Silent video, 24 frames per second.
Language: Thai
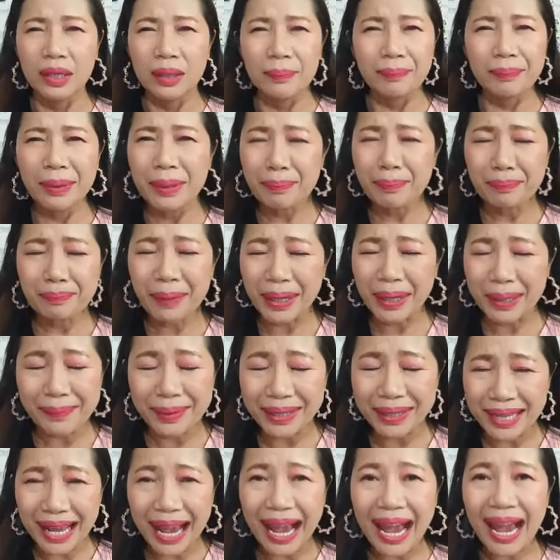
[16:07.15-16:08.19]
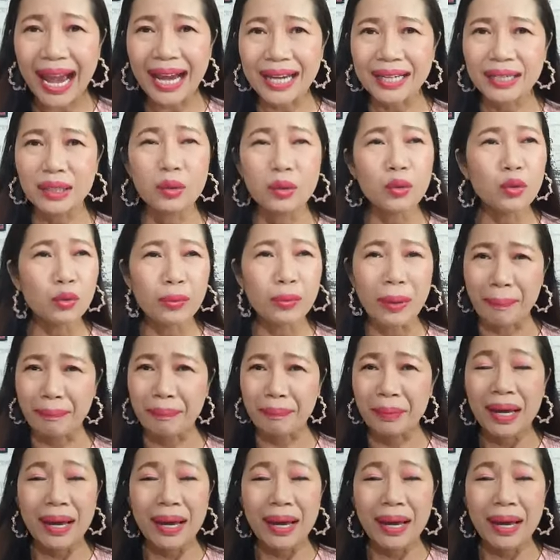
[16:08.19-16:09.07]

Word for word: เป็นไปไม่ได้ ดูแบบ